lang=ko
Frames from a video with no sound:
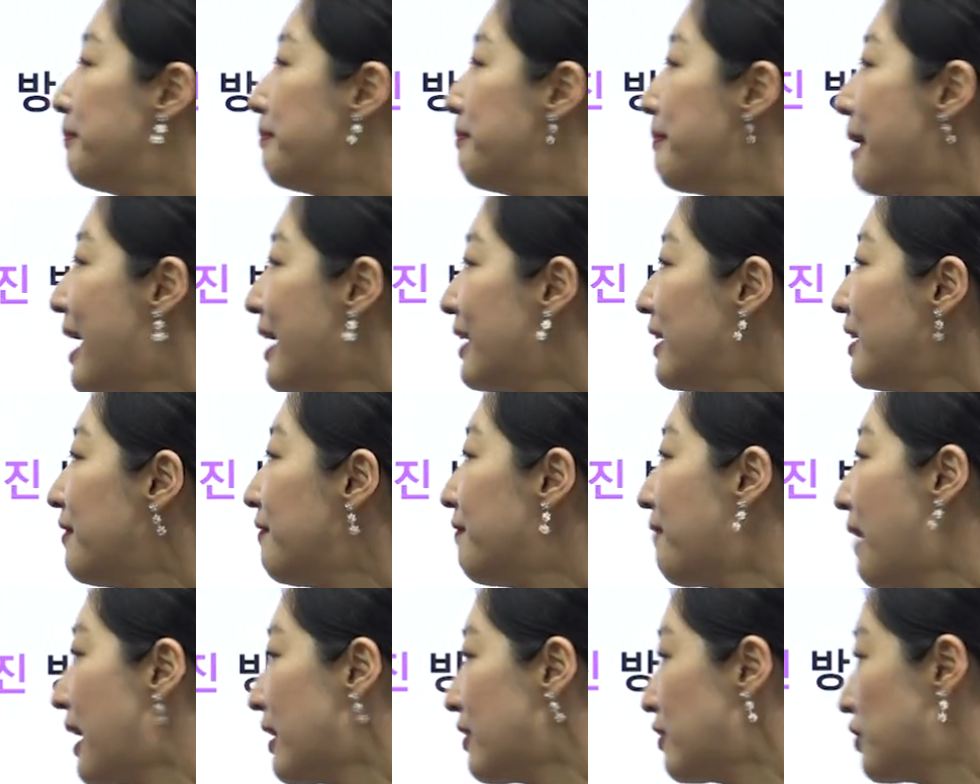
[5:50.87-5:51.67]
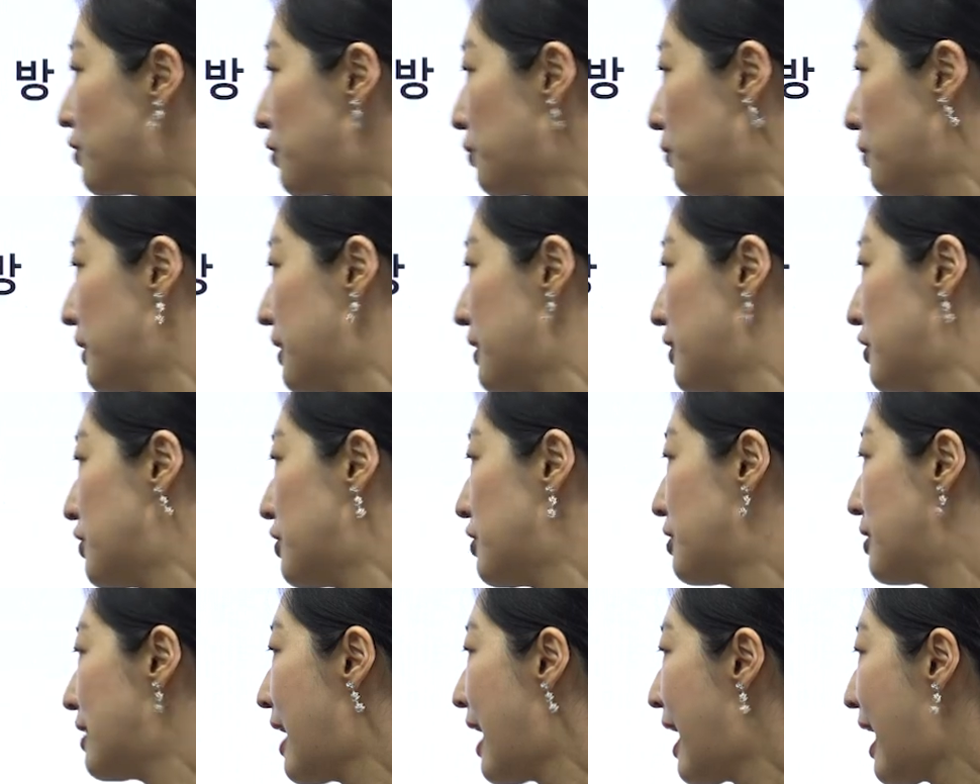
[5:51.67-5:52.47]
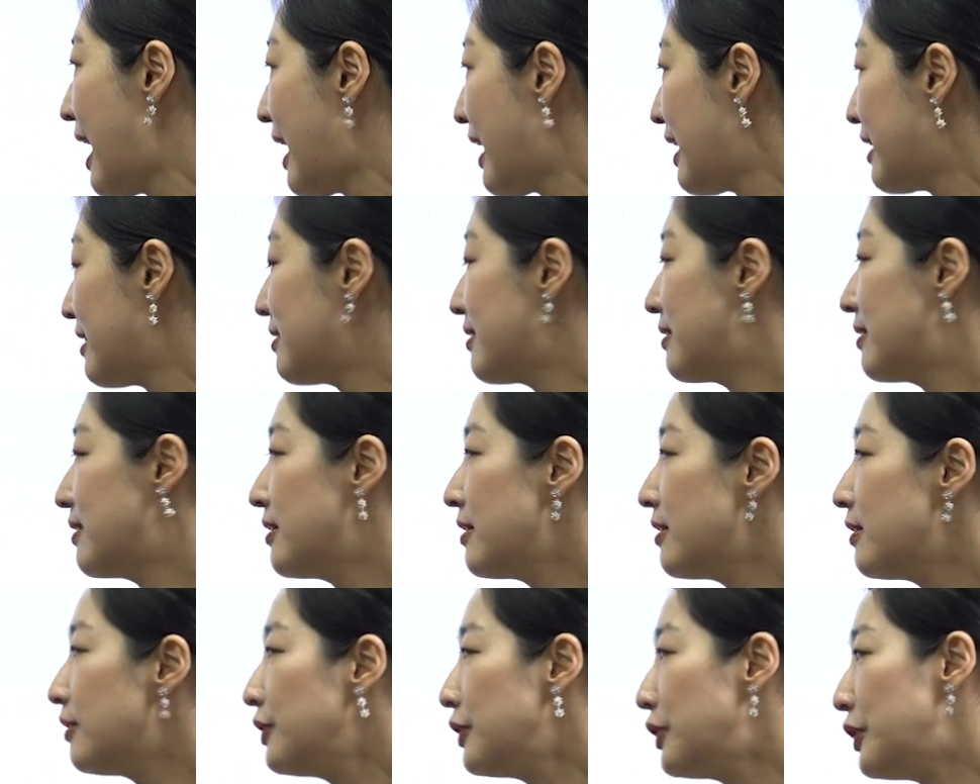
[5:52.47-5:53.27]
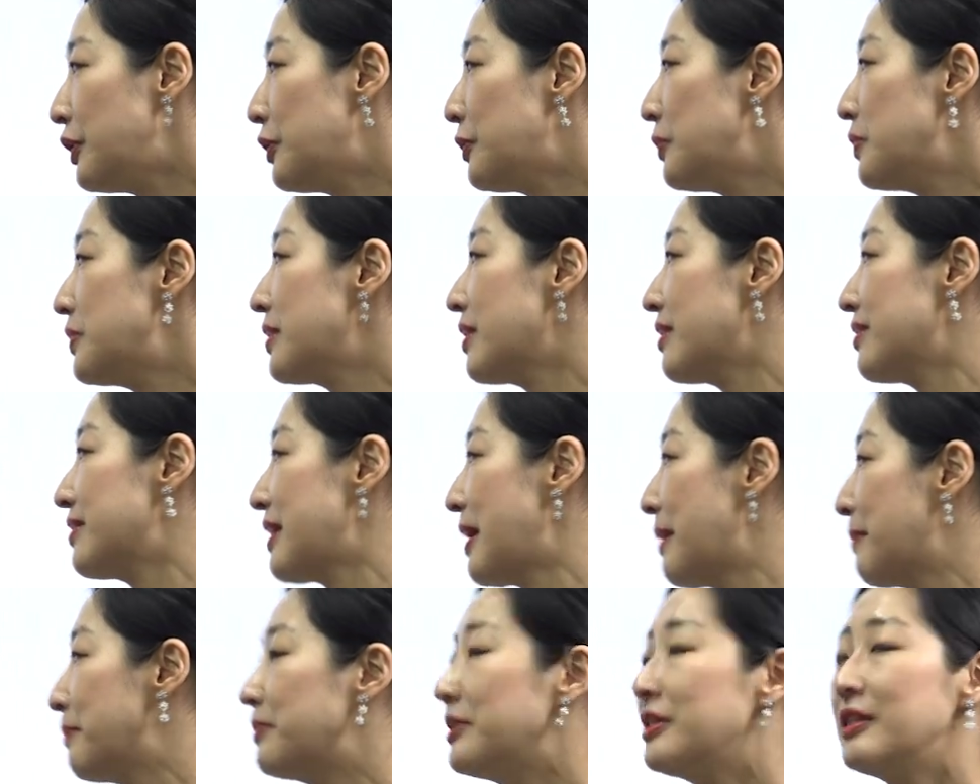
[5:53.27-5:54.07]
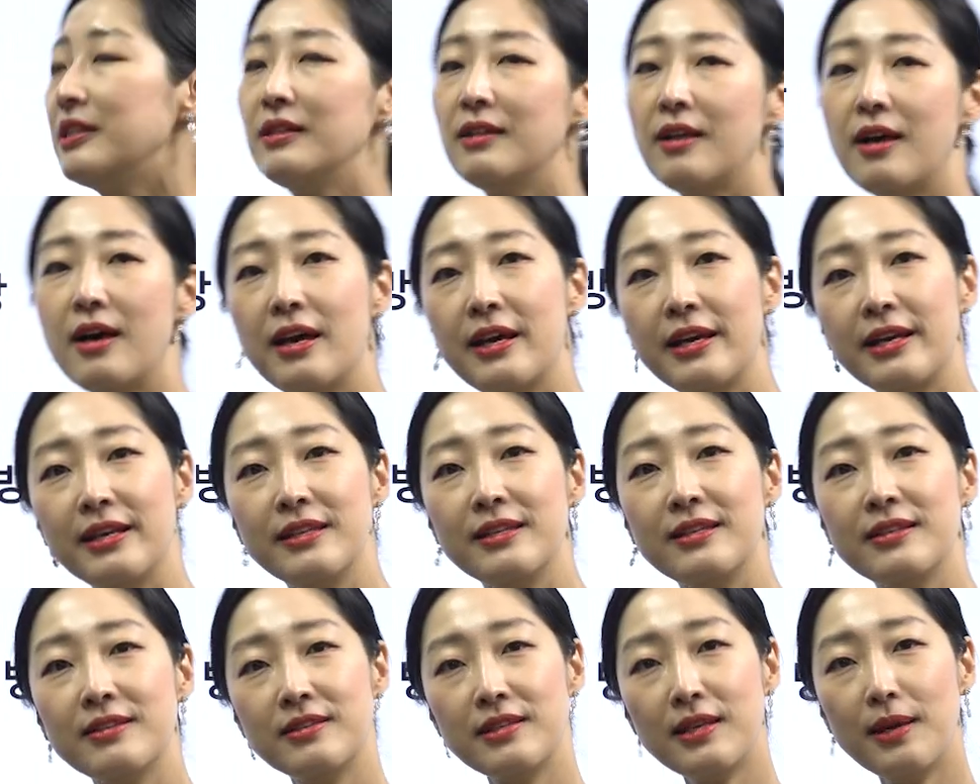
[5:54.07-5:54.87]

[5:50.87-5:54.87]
Many factories today still use assembly lines.